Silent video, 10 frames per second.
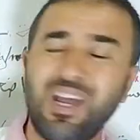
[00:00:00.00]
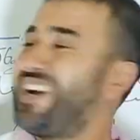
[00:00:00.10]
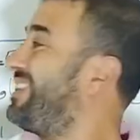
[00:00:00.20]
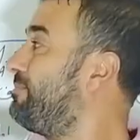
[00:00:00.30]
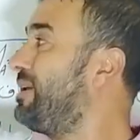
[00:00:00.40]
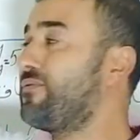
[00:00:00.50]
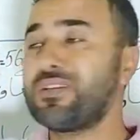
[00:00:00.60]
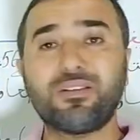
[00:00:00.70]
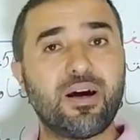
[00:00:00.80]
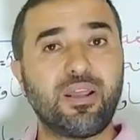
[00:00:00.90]
خدم بنفس
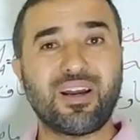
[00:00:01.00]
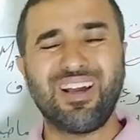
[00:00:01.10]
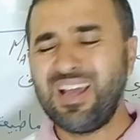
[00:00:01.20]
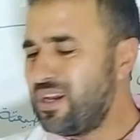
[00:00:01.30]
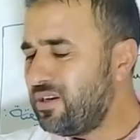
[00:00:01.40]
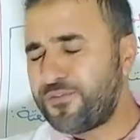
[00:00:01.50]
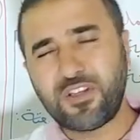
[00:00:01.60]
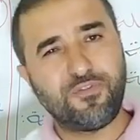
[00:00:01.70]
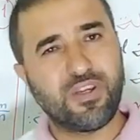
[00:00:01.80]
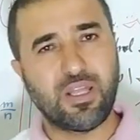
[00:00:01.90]
الطريقة
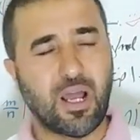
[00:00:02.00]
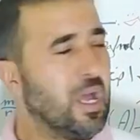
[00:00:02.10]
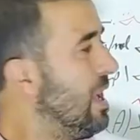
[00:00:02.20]
نفس الفكره